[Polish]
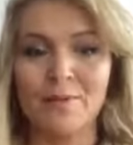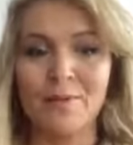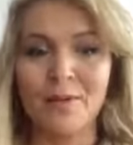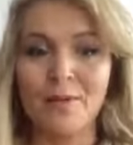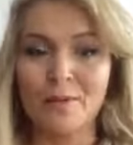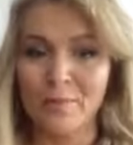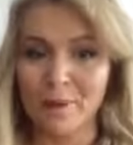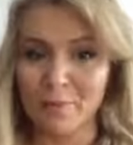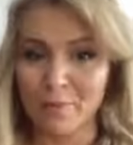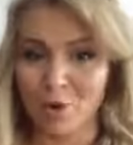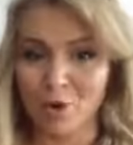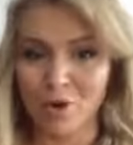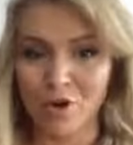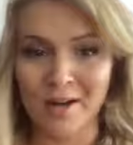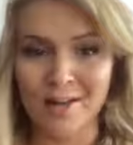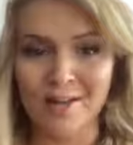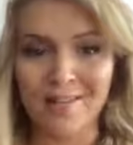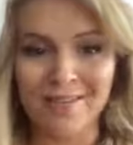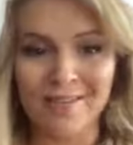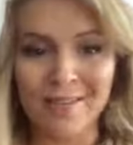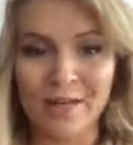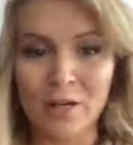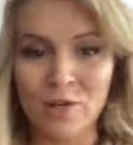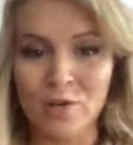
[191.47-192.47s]
My mamy,
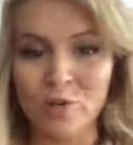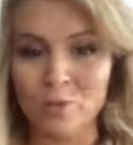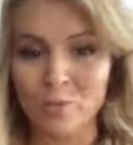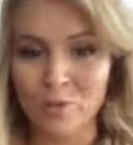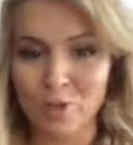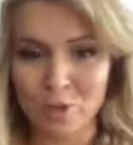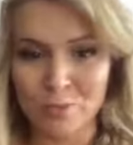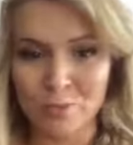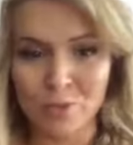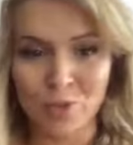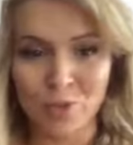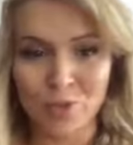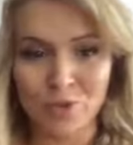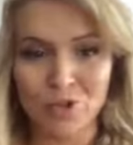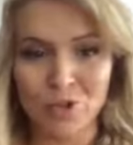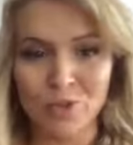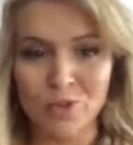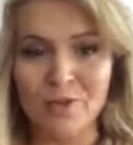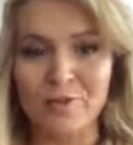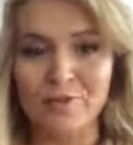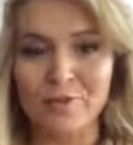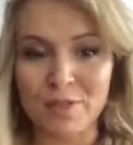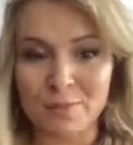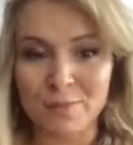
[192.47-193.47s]
kochani, tak olbrzymią
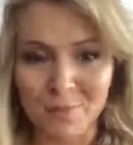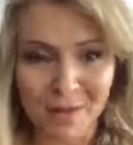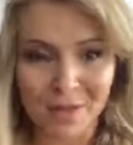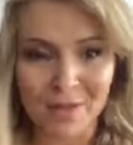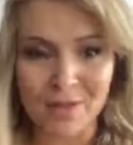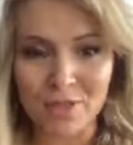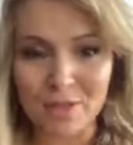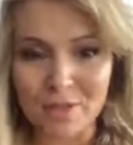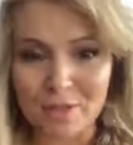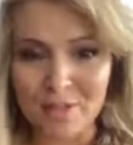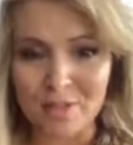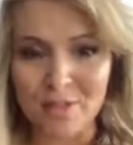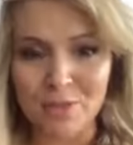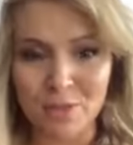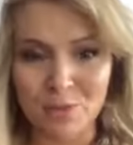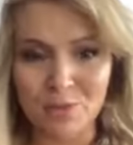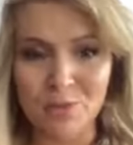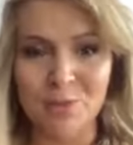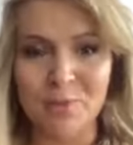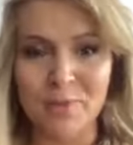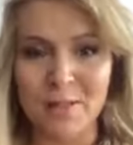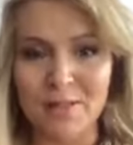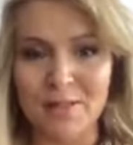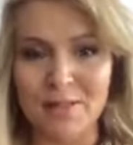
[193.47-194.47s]
siłę wsparcia za
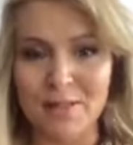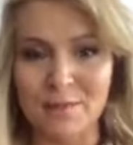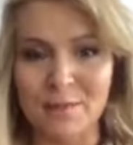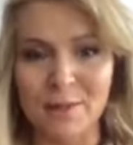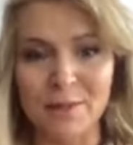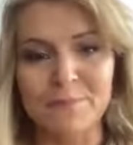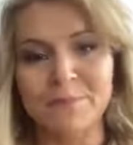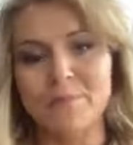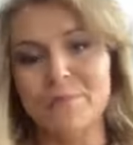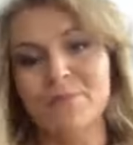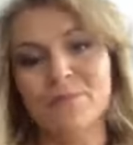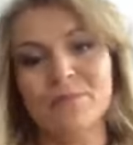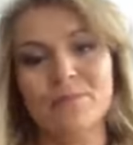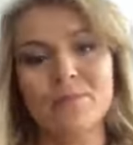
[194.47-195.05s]
naszymi plecami,